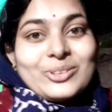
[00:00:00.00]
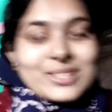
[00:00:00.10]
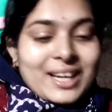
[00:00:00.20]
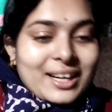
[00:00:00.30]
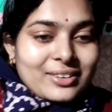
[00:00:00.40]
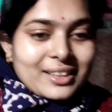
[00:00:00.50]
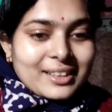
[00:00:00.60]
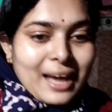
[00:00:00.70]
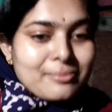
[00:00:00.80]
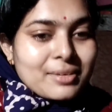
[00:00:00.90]
তো সে কারণে
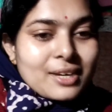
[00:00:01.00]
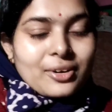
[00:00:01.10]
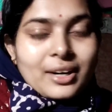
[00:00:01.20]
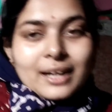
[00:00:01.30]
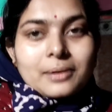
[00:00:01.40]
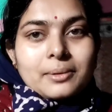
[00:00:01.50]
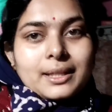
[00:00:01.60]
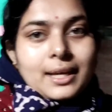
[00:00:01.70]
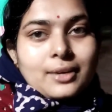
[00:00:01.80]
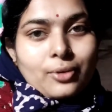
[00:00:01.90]
টাইম কি করে কাটাবে
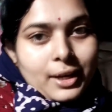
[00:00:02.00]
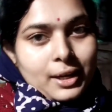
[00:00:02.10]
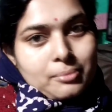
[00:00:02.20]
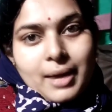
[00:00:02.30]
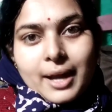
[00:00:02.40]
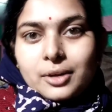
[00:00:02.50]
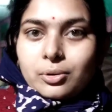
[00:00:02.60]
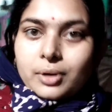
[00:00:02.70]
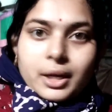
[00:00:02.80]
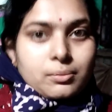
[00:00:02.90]
তাই অনেক মায়ের
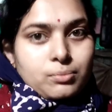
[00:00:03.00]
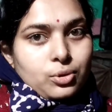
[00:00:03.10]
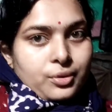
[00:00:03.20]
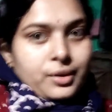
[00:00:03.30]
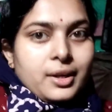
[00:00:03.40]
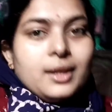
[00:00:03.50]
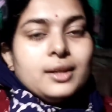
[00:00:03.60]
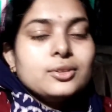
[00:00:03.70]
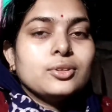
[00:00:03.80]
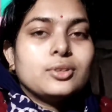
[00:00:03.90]
অনেক বোন
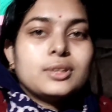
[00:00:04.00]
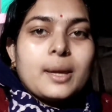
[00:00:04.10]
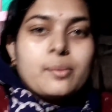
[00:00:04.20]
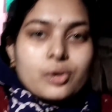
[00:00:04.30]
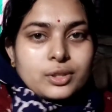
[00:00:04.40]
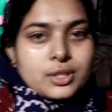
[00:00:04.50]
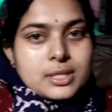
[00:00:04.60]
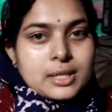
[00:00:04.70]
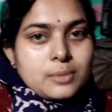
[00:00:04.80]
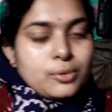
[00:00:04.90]
তো তাই
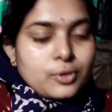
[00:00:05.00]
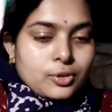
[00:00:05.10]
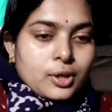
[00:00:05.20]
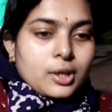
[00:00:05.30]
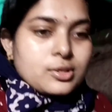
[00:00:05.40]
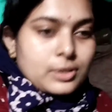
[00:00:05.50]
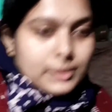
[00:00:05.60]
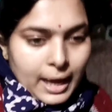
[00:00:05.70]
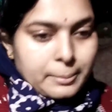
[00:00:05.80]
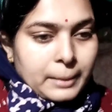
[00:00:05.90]
বোনেদের সাথে ফোন করে
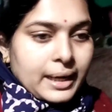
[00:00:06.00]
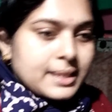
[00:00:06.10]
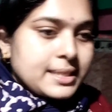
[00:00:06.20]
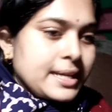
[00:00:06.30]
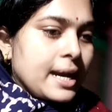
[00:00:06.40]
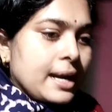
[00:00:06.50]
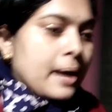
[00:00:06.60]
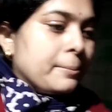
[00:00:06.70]
টাইম কাটাচ্ছে আর